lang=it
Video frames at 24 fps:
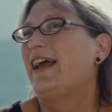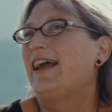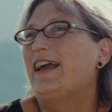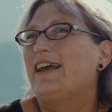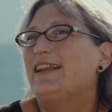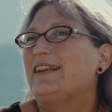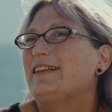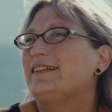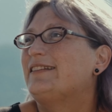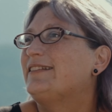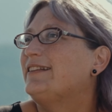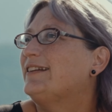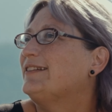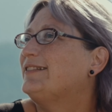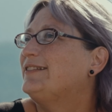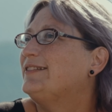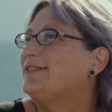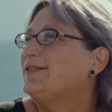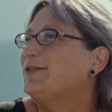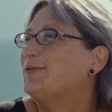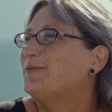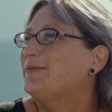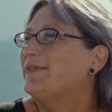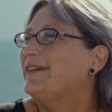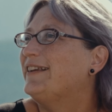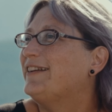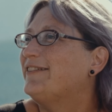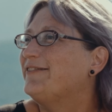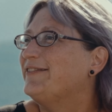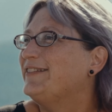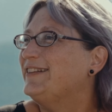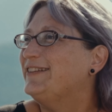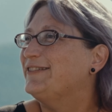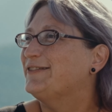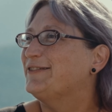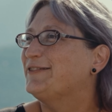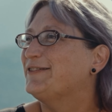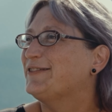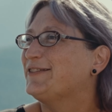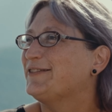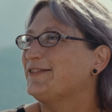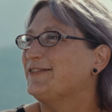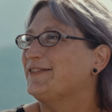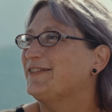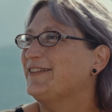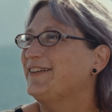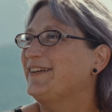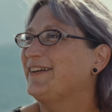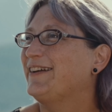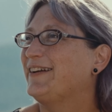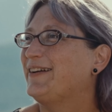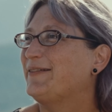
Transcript: ed è stato meraviglioso.